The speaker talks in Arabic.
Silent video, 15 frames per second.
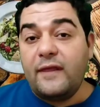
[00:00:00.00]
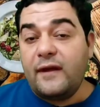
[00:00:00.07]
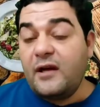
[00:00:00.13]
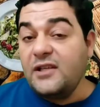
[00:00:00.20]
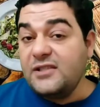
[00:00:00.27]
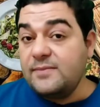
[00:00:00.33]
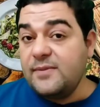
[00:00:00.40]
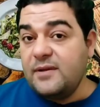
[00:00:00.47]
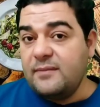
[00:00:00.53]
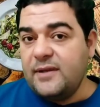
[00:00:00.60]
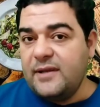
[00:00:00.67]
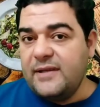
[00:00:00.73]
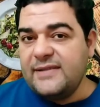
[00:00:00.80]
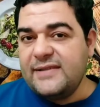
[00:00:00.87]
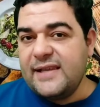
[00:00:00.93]
أخذ غصبا
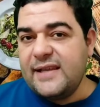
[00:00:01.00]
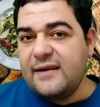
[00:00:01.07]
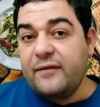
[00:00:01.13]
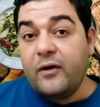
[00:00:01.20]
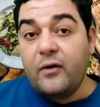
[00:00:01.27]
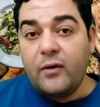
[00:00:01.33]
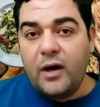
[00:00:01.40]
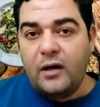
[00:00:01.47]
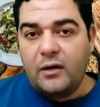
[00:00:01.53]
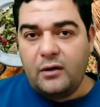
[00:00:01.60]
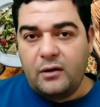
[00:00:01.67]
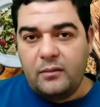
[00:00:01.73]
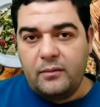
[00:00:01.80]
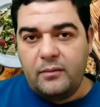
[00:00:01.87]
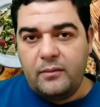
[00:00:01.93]
من إنسان فهو
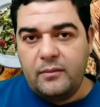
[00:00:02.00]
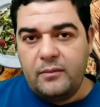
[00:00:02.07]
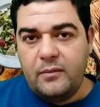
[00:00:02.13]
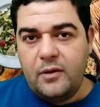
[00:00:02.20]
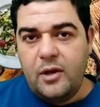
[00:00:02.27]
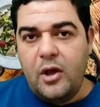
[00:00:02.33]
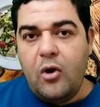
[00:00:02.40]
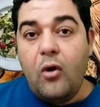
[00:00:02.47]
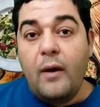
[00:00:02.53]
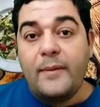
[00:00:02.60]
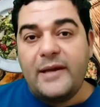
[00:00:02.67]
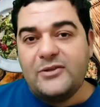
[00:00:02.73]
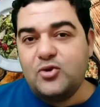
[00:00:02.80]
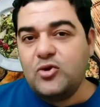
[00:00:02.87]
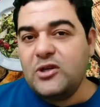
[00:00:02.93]
حرام
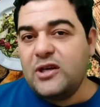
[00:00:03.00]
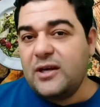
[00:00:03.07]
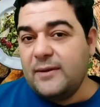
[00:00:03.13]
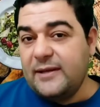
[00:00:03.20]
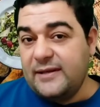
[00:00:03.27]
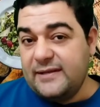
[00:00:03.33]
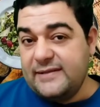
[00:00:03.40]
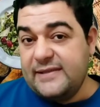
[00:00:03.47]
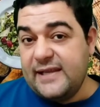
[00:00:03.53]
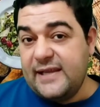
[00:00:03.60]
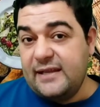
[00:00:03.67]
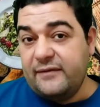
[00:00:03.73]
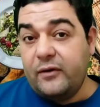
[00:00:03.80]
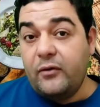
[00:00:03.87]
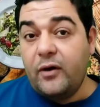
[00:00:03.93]
وما سرق من
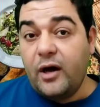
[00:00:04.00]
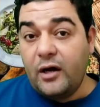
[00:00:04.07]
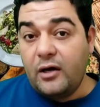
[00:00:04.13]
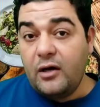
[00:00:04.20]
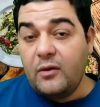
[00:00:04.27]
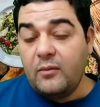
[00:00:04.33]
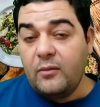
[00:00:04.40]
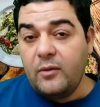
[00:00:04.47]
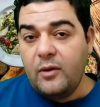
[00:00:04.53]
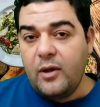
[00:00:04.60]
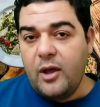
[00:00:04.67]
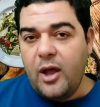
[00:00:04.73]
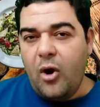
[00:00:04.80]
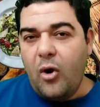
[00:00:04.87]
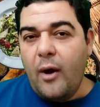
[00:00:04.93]
إنسان فهو حرام
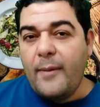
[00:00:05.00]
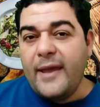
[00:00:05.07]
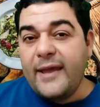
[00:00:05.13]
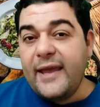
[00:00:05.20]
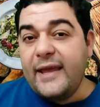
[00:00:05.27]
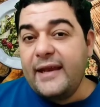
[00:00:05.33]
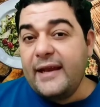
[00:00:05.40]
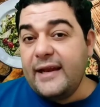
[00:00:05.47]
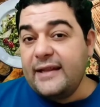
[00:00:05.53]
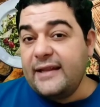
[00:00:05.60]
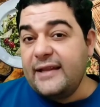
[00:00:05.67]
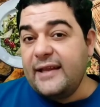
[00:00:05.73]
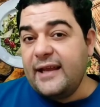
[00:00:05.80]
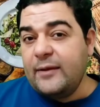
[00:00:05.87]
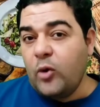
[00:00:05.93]
وما كان
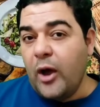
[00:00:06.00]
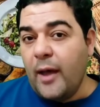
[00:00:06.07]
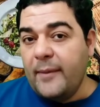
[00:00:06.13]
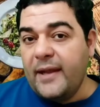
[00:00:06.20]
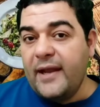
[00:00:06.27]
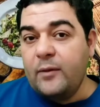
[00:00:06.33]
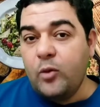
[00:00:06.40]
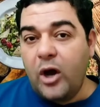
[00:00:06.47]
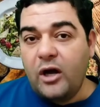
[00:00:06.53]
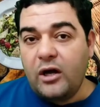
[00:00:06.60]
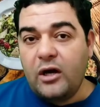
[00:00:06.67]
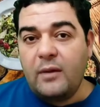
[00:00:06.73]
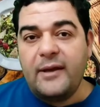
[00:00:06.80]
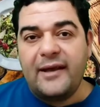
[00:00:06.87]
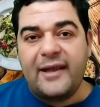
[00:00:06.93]
نتيجة لمعاملة
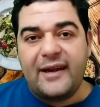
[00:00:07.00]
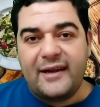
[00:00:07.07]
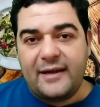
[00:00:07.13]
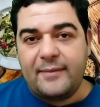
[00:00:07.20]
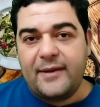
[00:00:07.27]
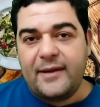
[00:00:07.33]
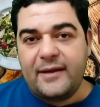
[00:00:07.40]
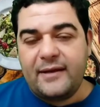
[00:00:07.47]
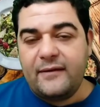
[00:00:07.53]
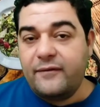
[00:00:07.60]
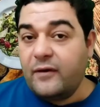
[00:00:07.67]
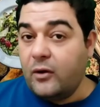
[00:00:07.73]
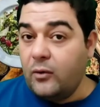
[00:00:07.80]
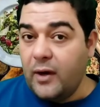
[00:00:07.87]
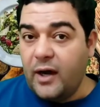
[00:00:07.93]
محرمة كالربا
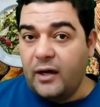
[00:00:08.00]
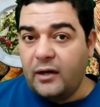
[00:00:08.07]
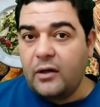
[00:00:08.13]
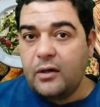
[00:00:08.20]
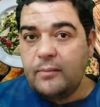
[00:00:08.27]
فهو